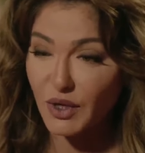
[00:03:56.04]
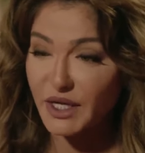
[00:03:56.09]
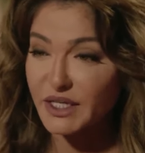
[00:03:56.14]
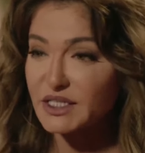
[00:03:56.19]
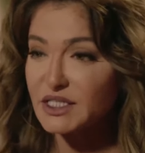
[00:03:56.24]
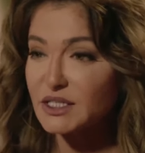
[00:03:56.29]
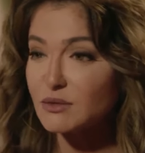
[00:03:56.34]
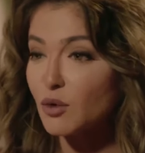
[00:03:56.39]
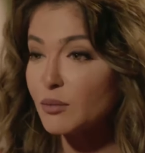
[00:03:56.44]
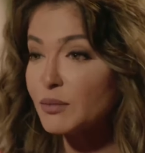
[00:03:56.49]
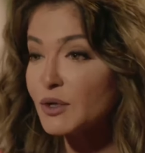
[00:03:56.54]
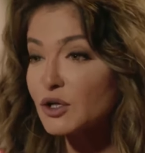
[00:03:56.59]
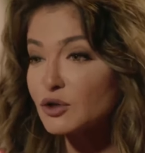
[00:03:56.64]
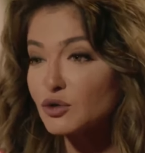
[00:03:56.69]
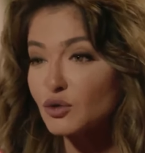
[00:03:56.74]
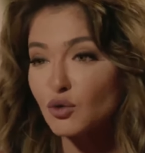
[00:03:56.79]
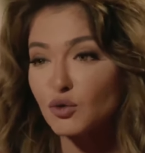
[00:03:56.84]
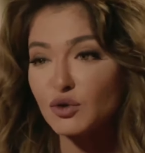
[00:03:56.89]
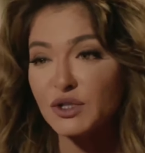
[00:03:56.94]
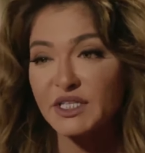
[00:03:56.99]
وانت
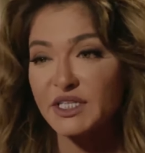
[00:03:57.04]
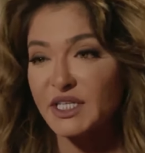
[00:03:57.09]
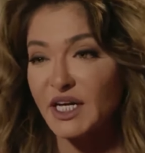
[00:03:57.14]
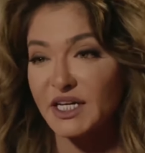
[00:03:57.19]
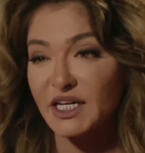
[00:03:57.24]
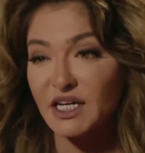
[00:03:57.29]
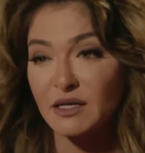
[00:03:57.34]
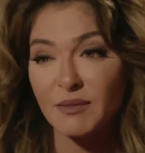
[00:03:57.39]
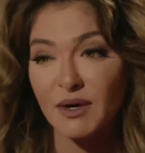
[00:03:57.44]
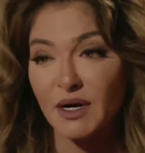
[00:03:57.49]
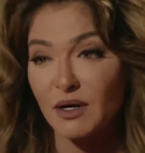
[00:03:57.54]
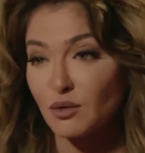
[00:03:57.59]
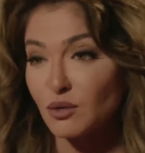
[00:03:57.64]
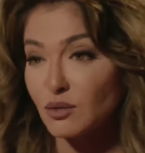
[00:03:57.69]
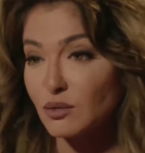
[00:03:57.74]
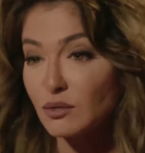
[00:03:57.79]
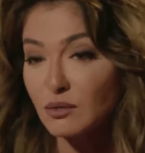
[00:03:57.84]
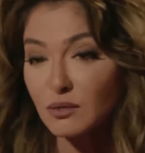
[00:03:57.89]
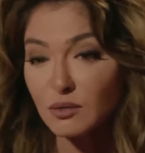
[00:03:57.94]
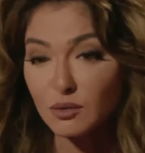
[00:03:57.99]
ممكن تكوني
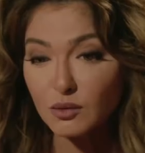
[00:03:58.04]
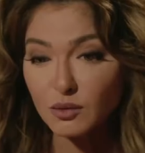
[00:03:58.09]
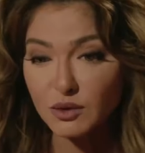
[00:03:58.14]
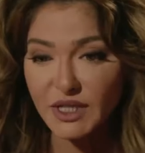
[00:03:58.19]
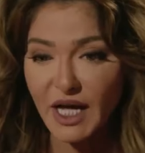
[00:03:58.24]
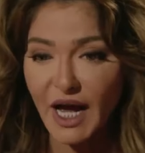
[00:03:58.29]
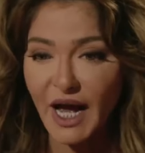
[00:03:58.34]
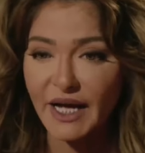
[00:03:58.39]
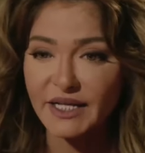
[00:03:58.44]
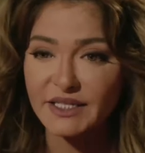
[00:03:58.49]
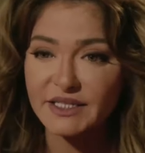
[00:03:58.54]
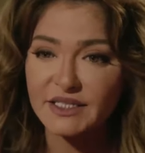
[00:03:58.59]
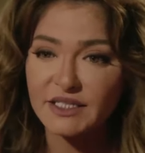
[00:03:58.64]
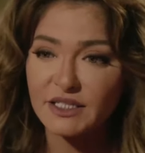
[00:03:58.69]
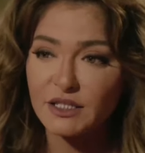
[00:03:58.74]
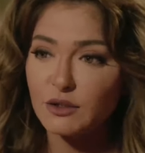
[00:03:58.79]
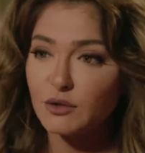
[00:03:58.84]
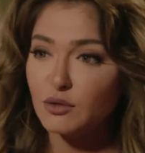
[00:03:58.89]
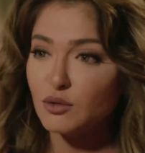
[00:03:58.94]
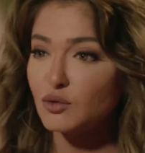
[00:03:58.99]
تجربه
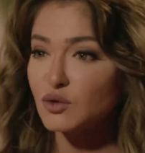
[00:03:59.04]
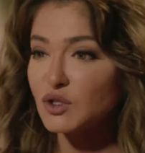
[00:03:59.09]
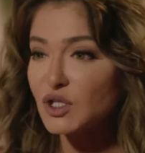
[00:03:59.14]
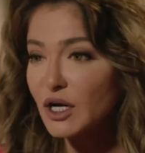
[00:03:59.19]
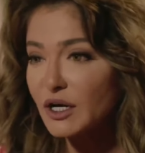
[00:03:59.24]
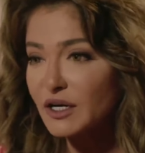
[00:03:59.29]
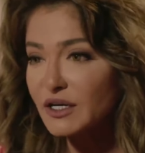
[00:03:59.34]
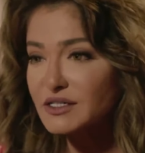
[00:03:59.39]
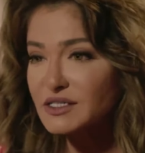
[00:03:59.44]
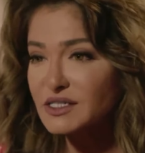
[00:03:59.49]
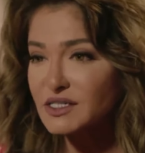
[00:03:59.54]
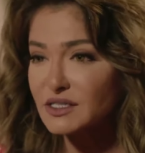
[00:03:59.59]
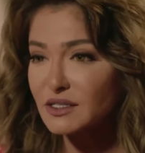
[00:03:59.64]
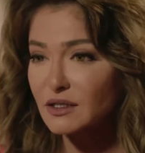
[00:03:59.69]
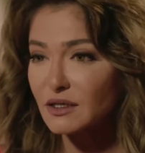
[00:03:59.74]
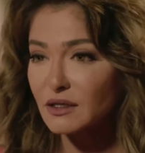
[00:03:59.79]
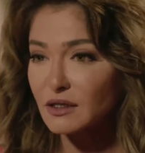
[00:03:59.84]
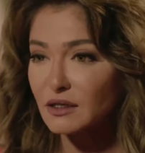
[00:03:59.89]
وتعدي وتخلص